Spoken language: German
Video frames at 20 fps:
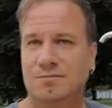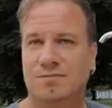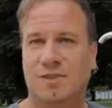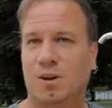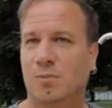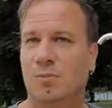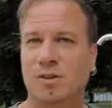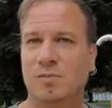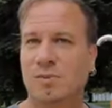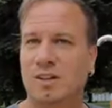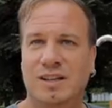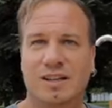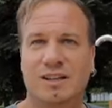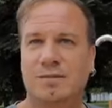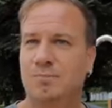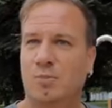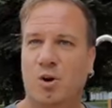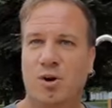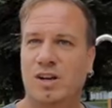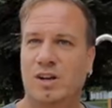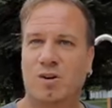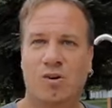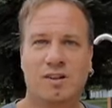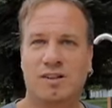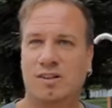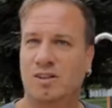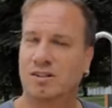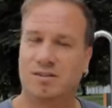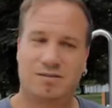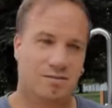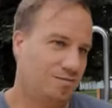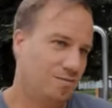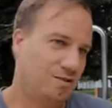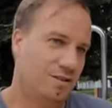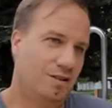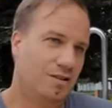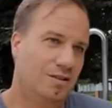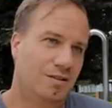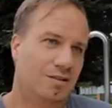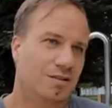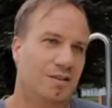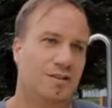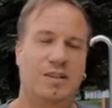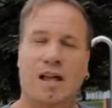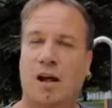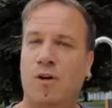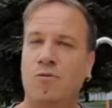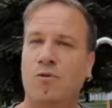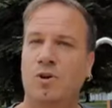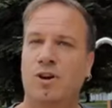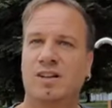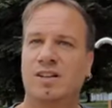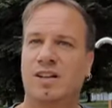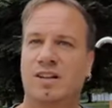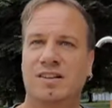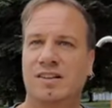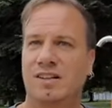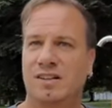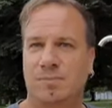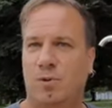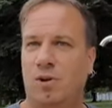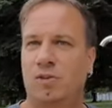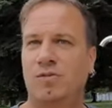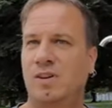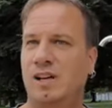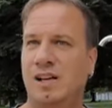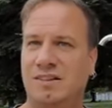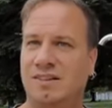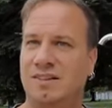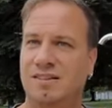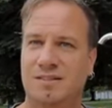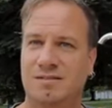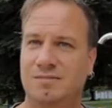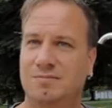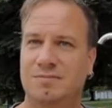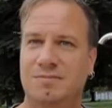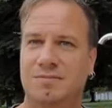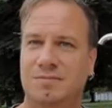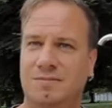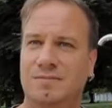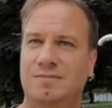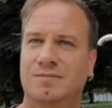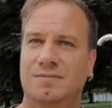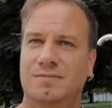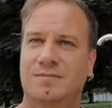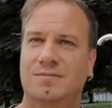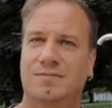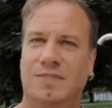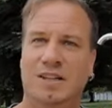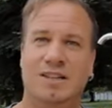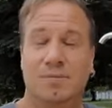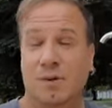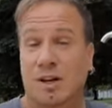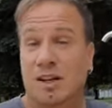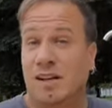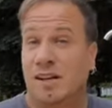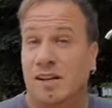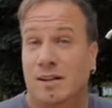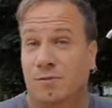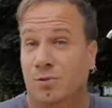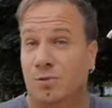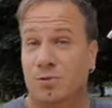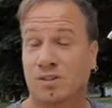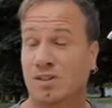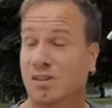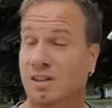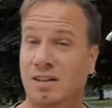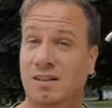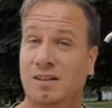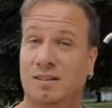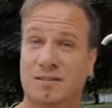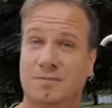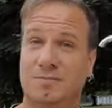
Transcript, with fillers: dann muss man den Badegast halt äh, auffordern, dass er das Bad verlässt, wenn es wirklich nicht funktioniert.